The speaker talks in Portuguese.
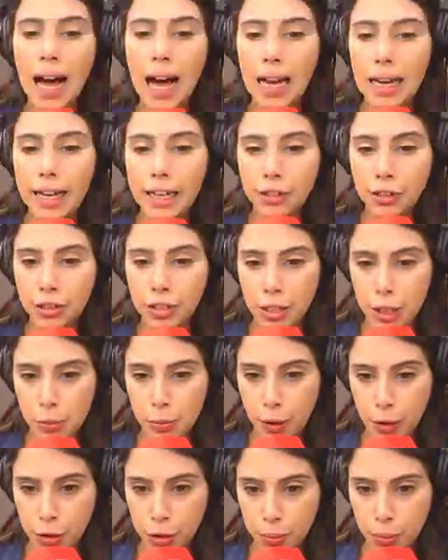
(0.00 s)
A Lei de
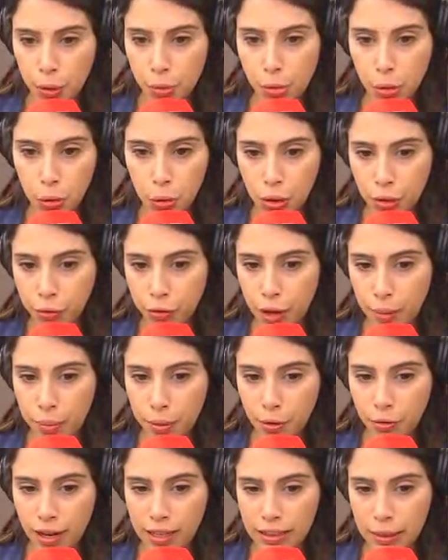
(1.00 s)
Transporte Público, que foi
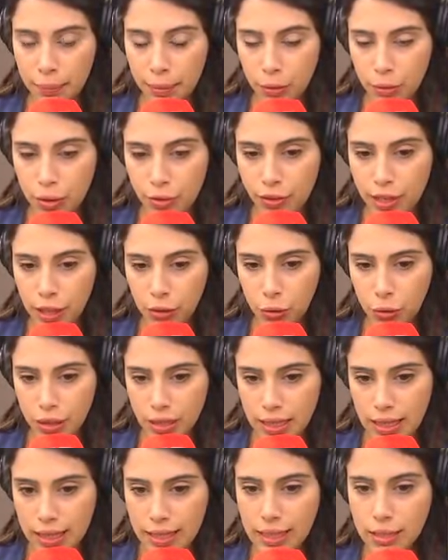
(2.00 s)
aprovada pelos
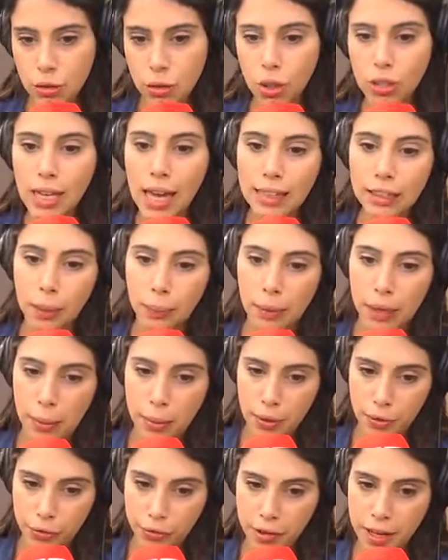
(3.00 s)
vereadores e sancionada pela
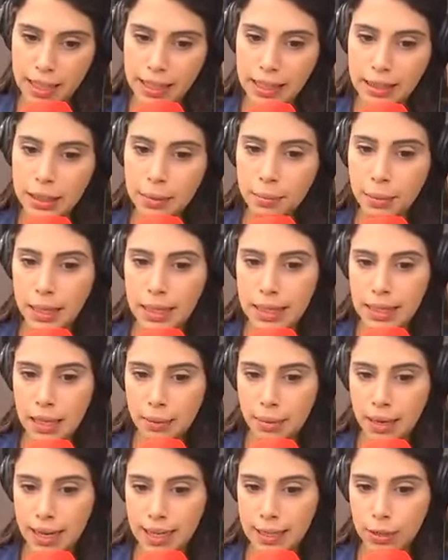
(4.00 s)
prefeita, também
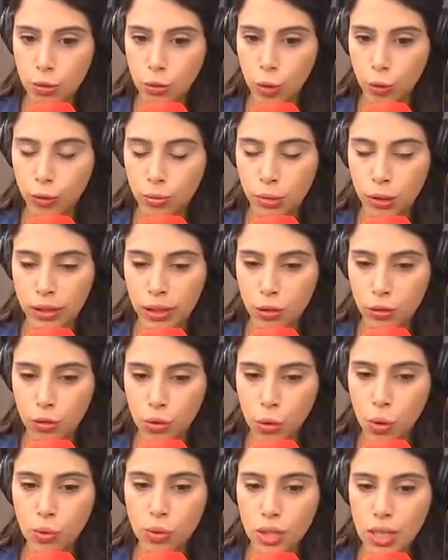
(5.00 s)
estabelece o um novo modelo
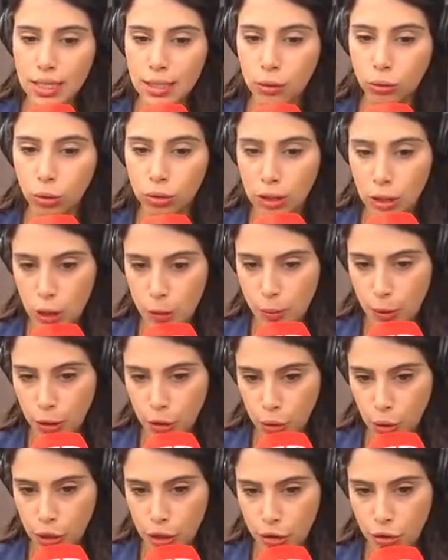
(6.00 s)
de concessão do
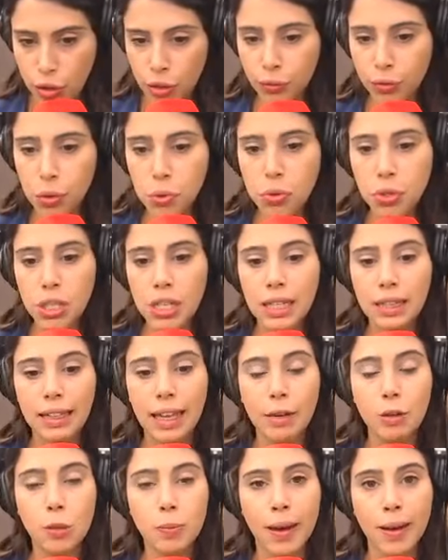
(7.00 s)
transporte coletivo e os
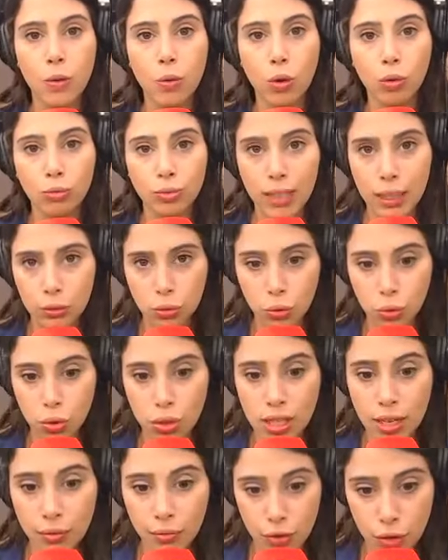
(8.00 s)
critérios para o contrato do
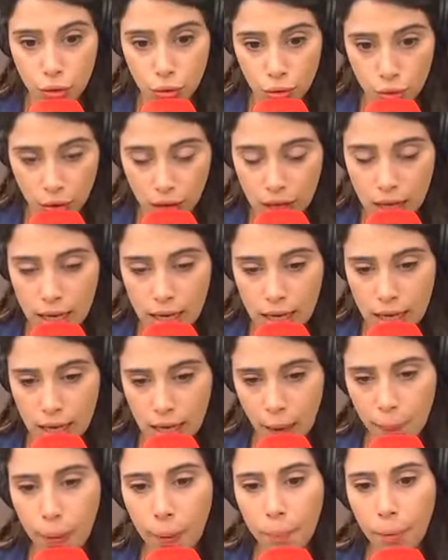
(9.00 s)
serviço.
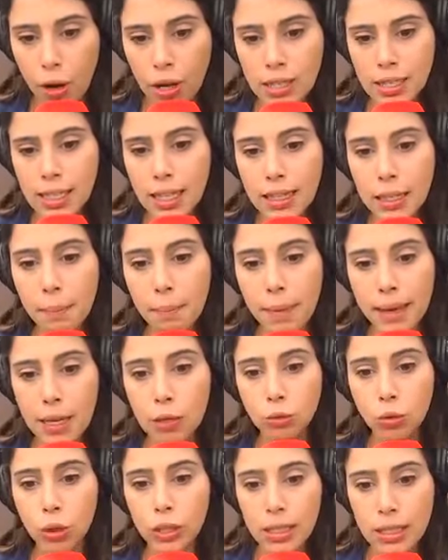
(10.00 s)
A proposta também
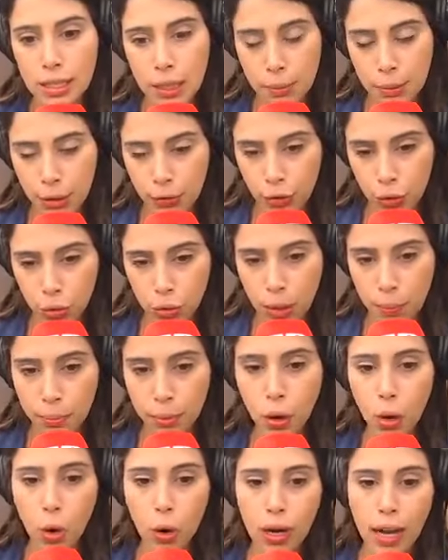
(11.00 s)
autoriza a Prefeitura a
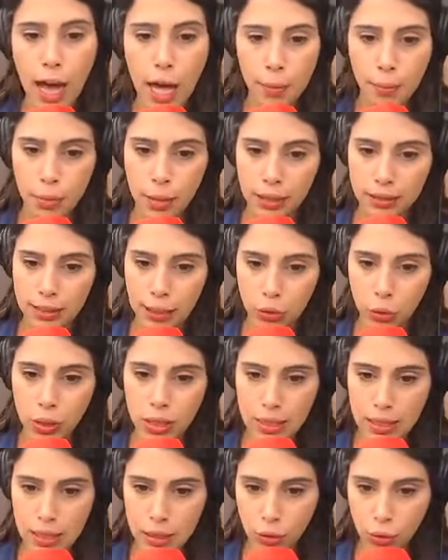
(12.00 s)
prorrogar por até
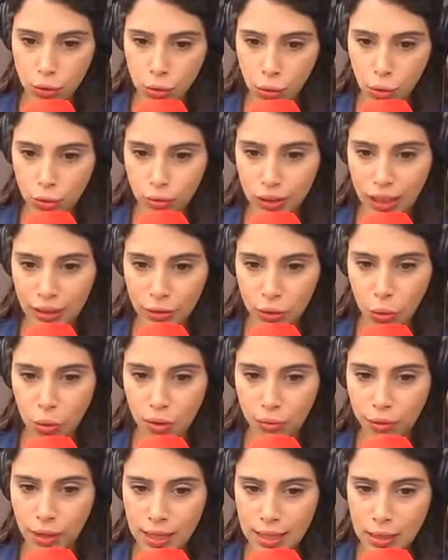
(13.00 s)
dois anos o contrato com
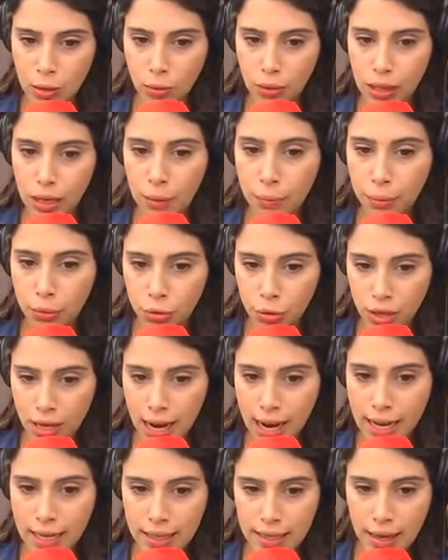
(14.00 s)
a Aviação Campos
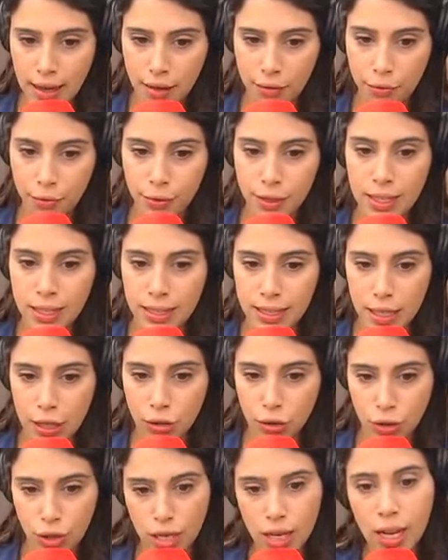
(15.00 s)
Gerais, a
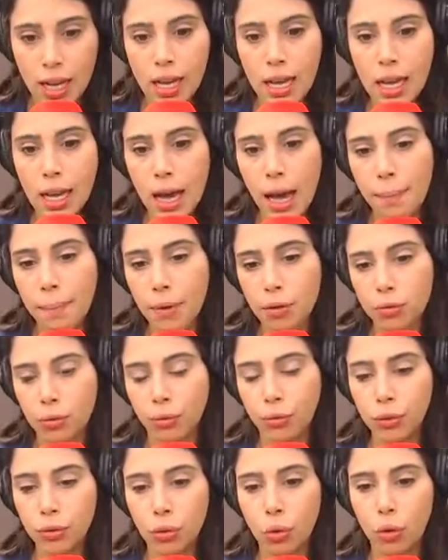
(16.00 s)
VCG, após
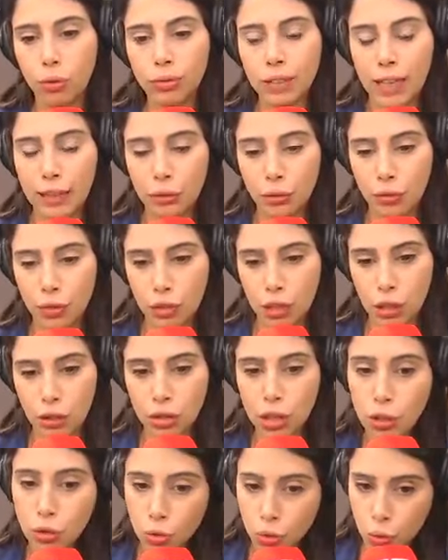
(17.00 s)
o fim do contrato
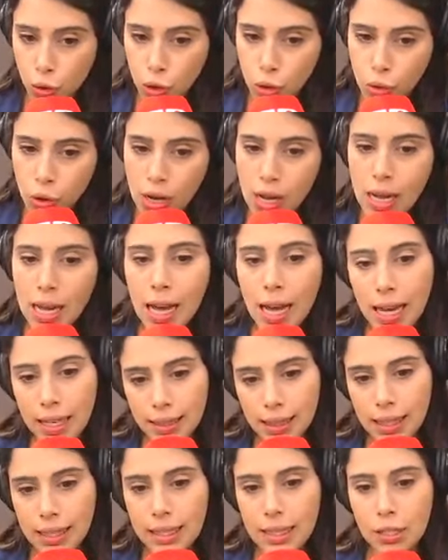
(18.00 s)
vigente em junho,
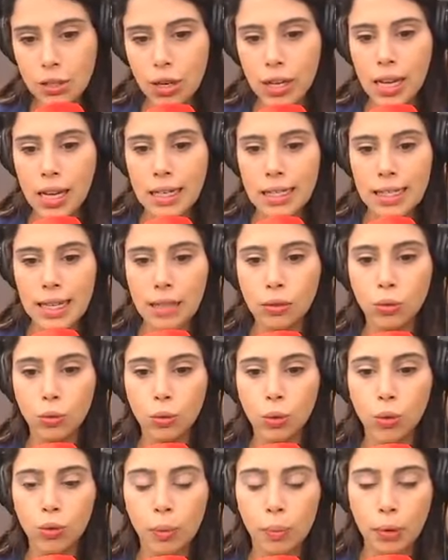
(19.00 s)
até que seja realizado
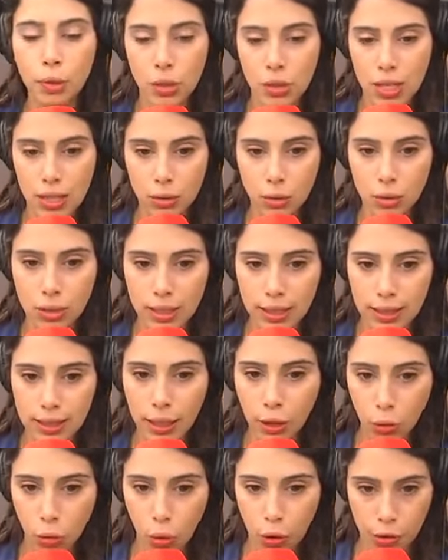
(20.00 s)
um novo processo
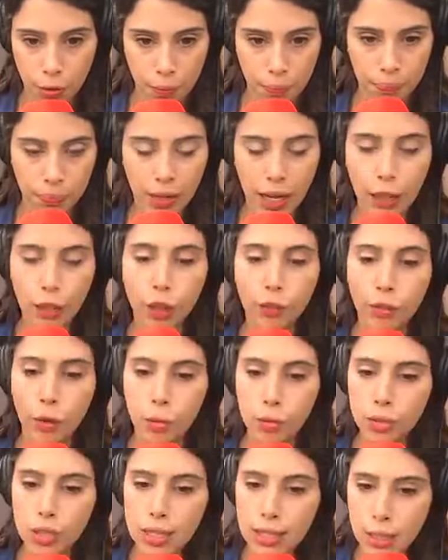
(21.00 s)
licitatório. A nova
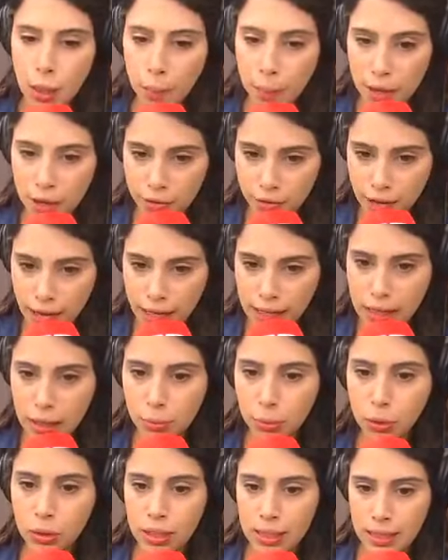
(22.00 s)
concessão prevê
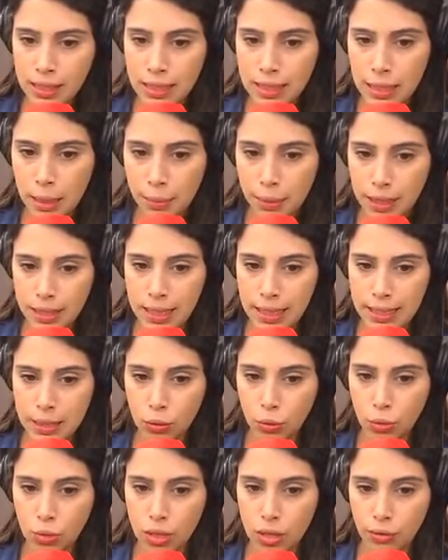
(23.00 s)
ainda mudanças na
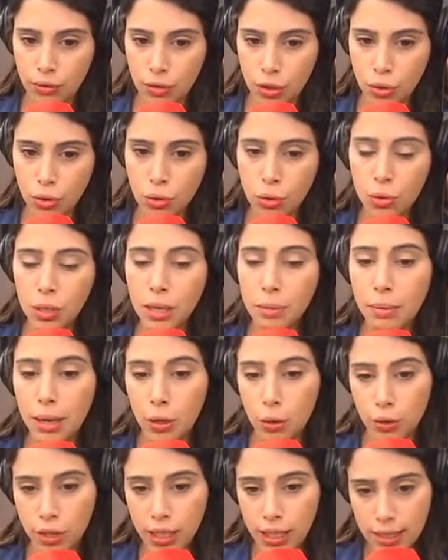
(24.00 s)
prestação do serviço e
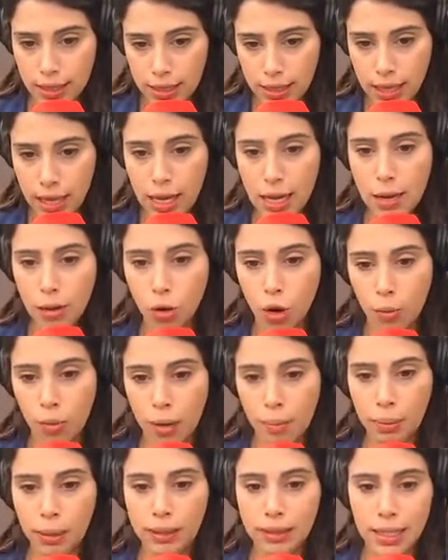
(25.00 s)
melhorias, como
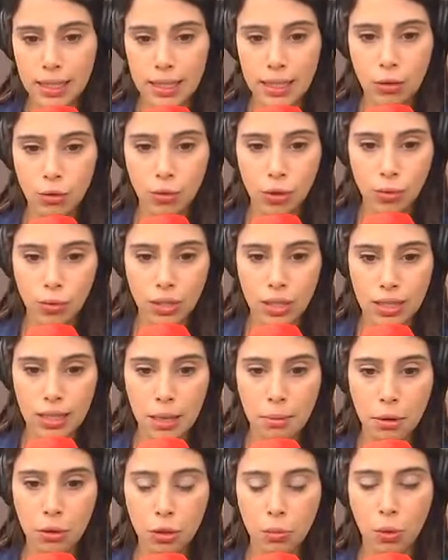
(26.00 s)
a implantação de um
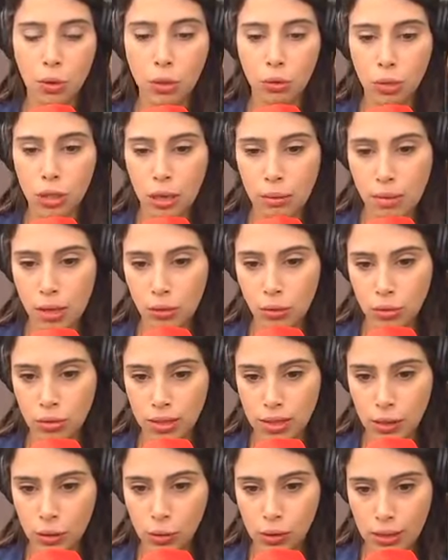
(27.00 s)
sistema de monitoramento
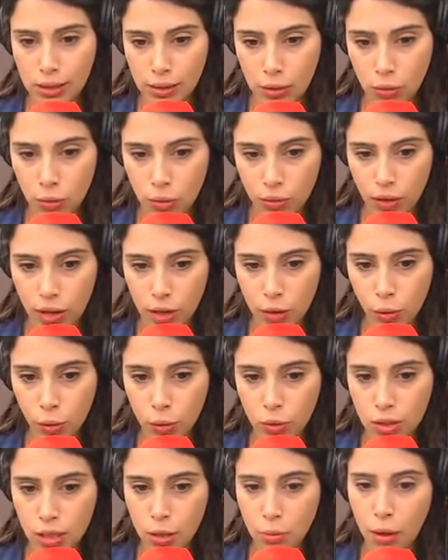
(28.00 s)
de segurança nos
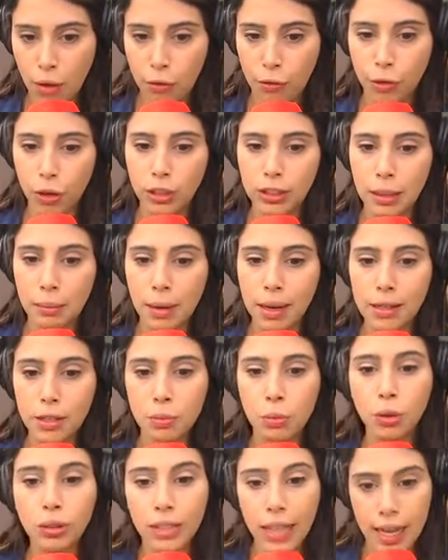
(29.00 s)
veículos e uma frota mais
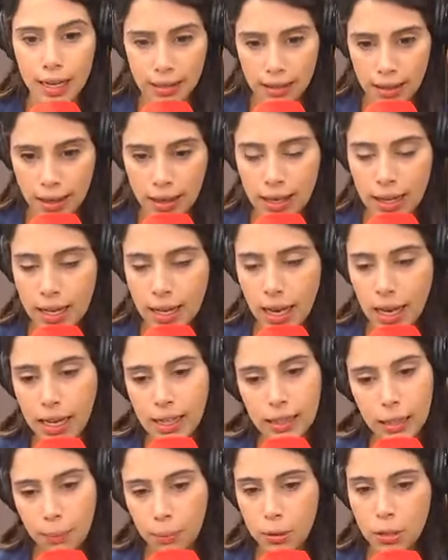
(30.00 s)
moderna moderna,
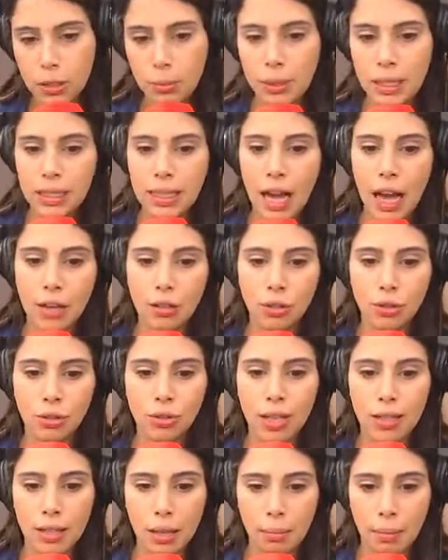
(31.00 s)
além da possibilidade de
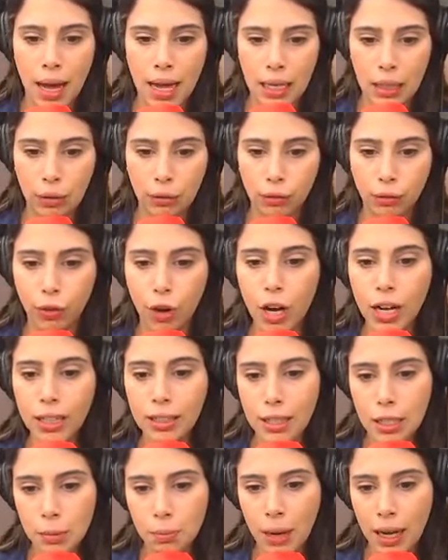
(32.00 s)
desembarque fora
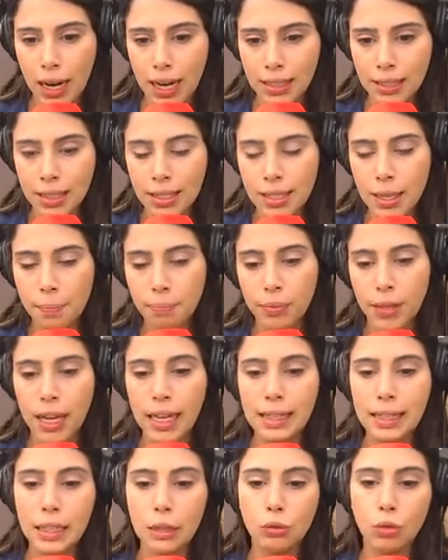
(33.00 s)
das paradas
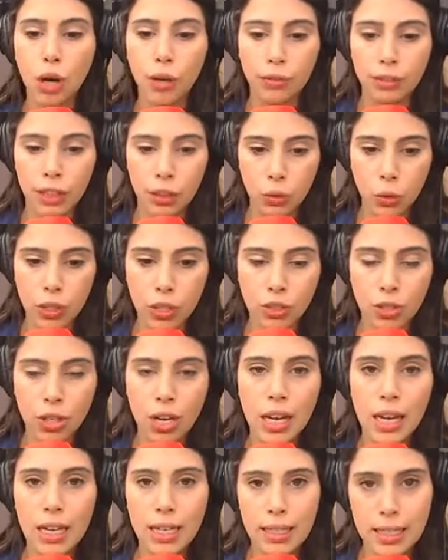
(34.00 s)
entre 9 da noite
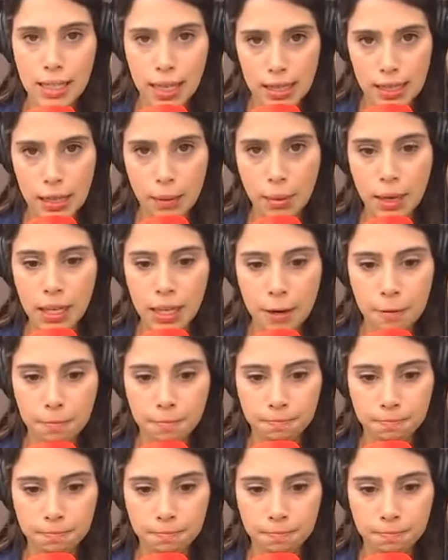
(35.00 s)
e 6 da manhã.